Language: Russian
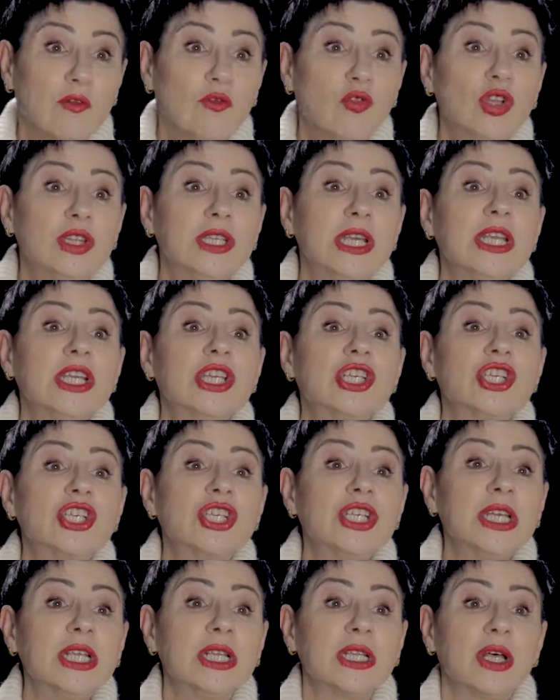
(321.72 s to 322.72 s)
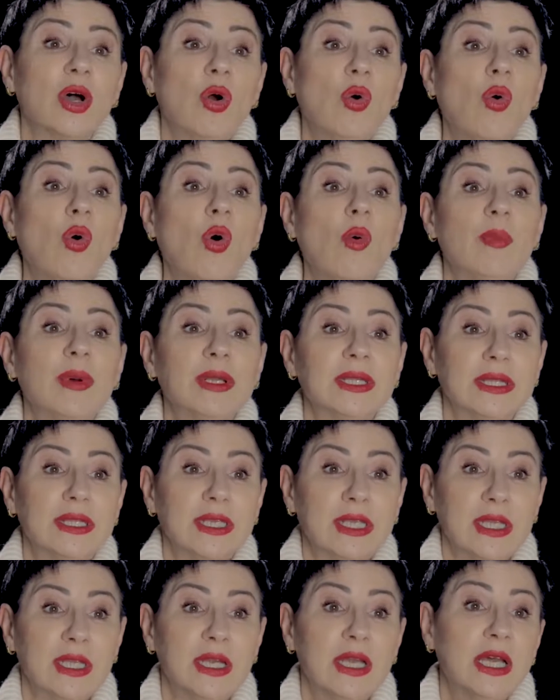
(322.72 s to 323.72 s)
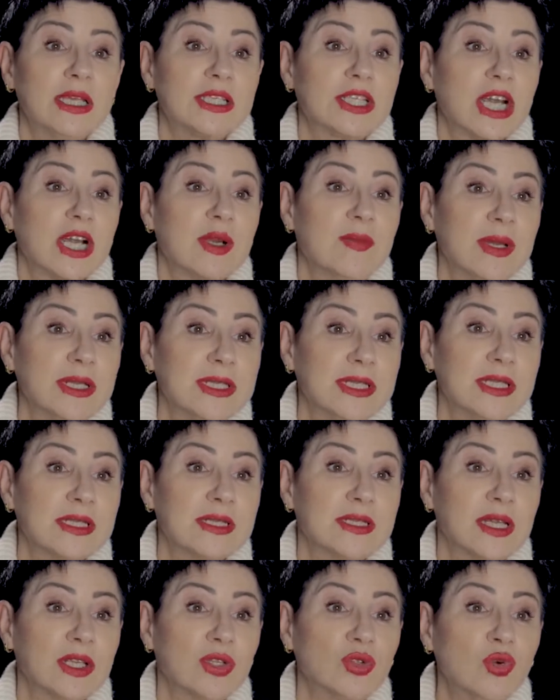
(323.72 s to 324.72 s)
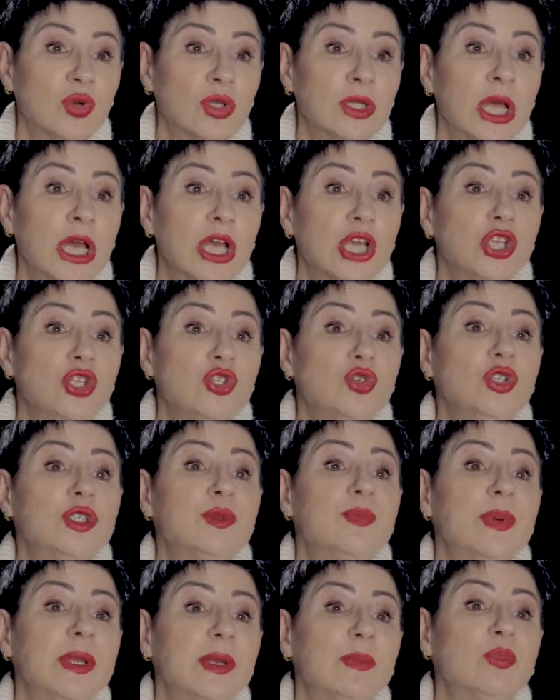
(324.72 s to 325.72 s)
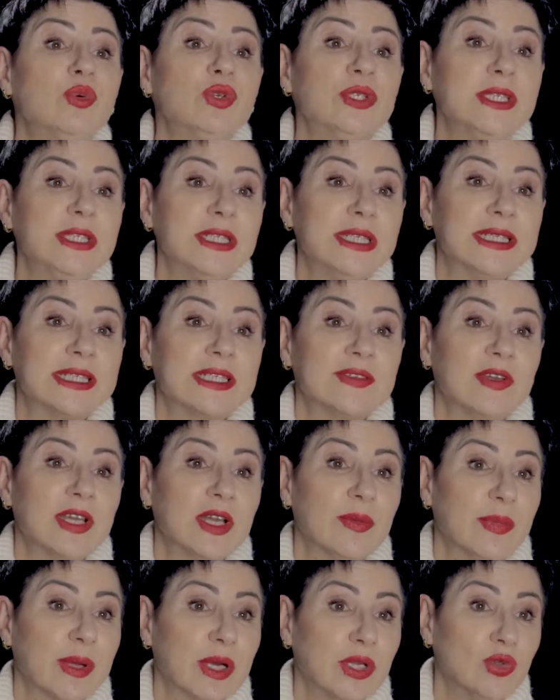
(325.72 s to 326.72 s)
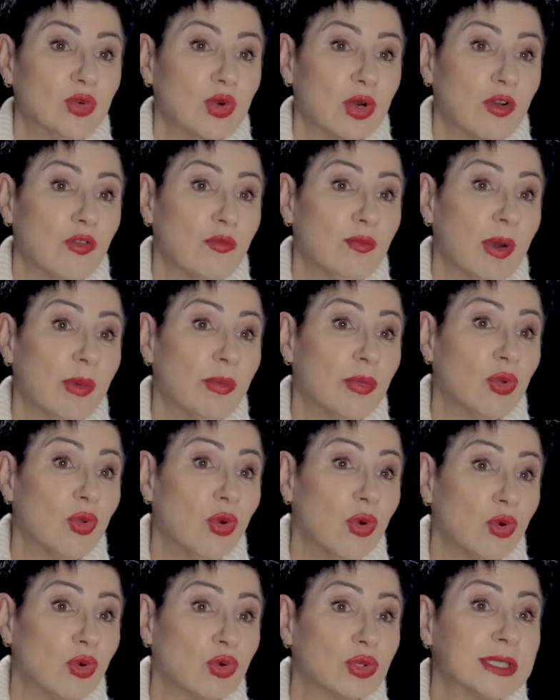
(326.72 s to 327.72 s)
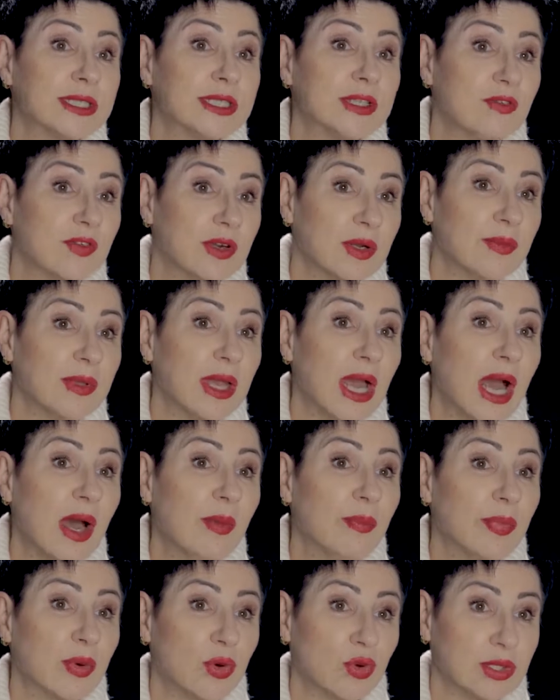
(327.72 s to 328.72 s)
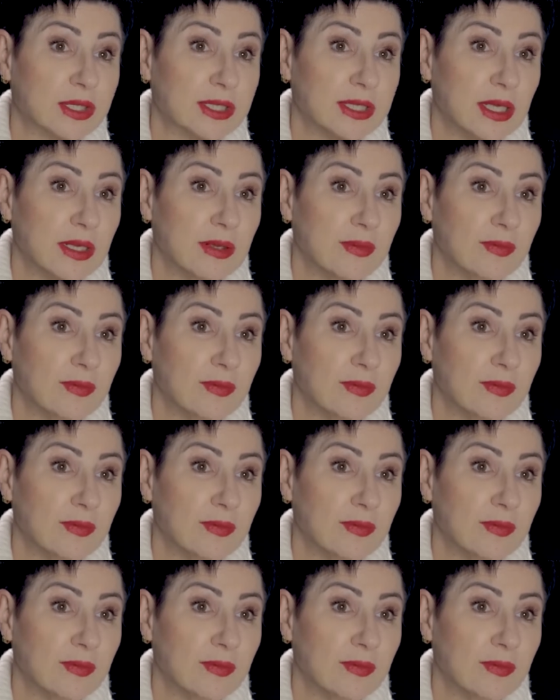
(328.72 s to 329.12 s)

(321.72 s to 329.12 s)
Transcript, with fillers: Вот и решил опытный шахматист Дадон чуть припустить своих партнеров по блоку цифрами опроса.